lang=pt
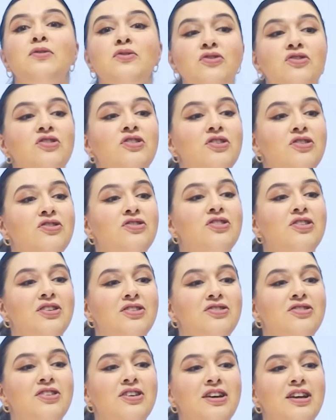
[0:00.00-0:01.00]
de, de,
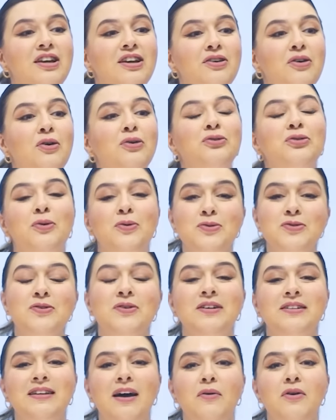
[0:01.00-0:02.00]
de encontro
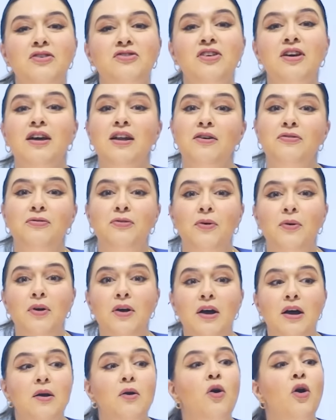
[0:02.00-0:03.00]
consonantal e dígrafo?
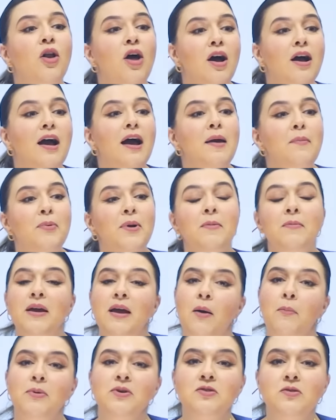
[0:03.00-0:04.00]
Coloca aí para mim,
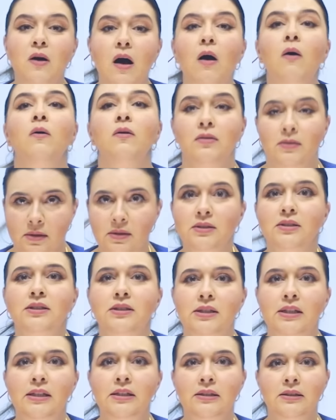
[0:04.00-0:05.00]
ó, pessoal.
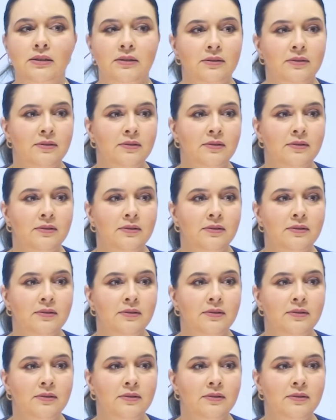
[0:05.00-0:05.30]
Sim.